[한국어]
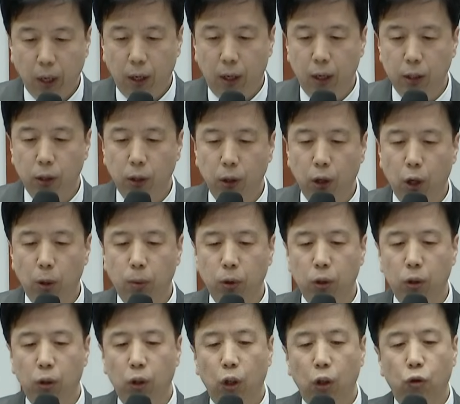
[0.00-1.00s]
그래서
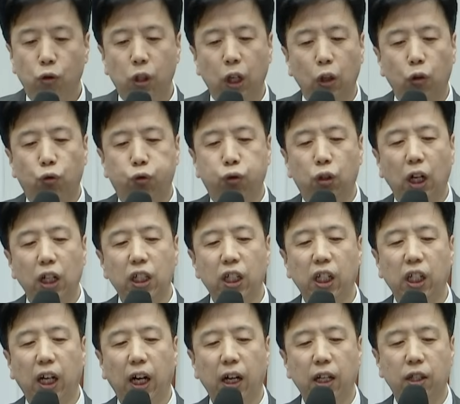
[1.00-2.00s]
여러분 우리가 두
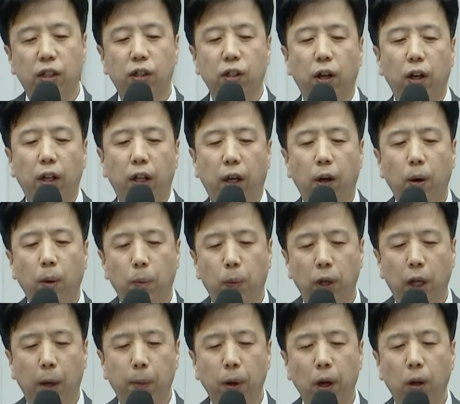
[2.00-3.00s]
가지가 있어야 돼요.
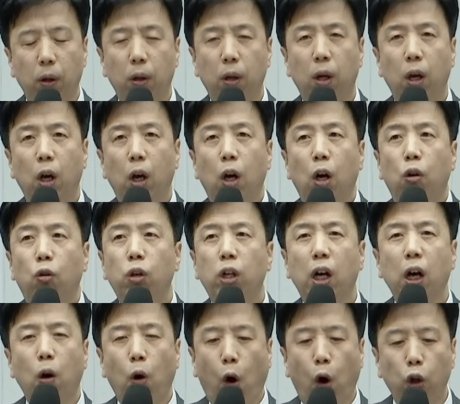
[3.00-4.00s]
뭐냐면
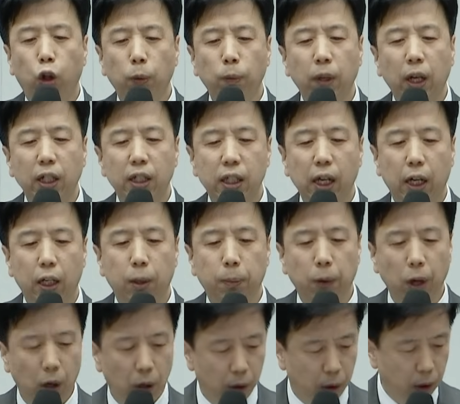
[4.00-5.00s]
우리가 거듭나지
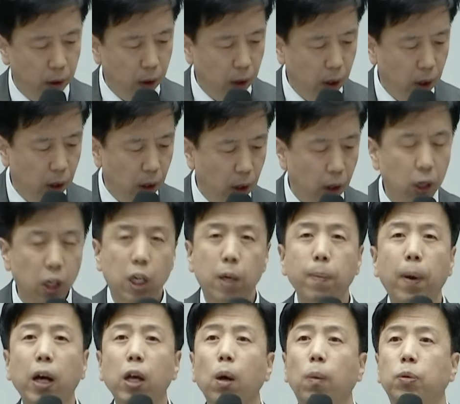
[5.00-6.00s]
않으면
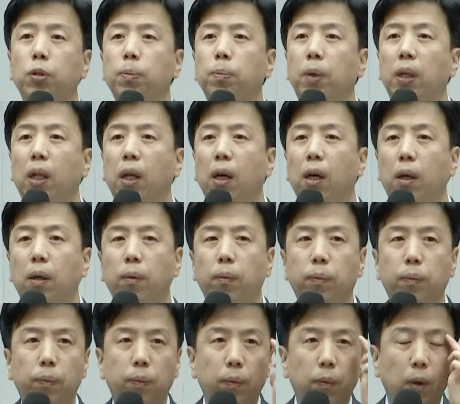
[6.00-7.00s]
희망이 없습니다.
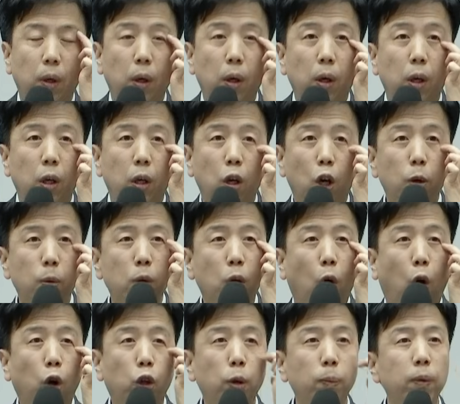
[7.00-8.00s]
여러분
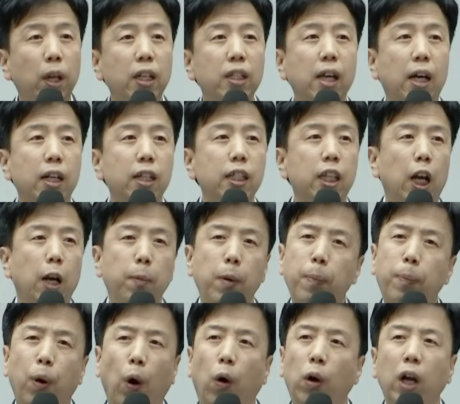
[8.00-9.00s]
거듭나지 않은 사람이
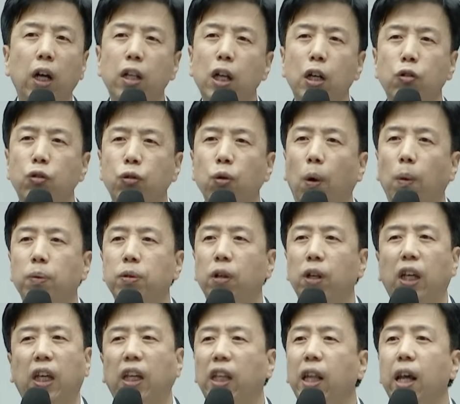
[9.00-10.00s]
변화될 수 없어요.
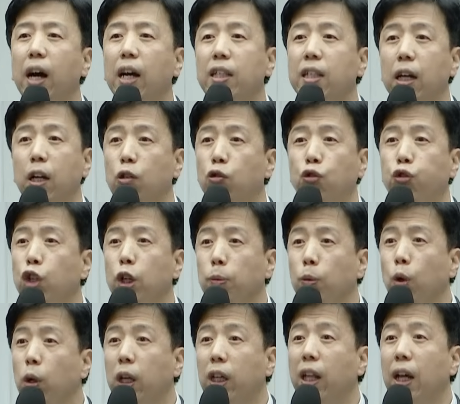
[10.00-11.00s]
기대하지 않는
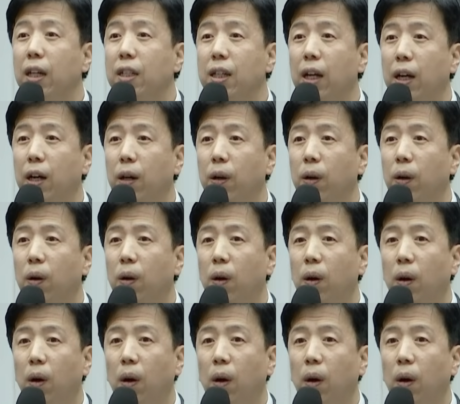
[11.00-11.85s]
주님도 기대하지 않아요.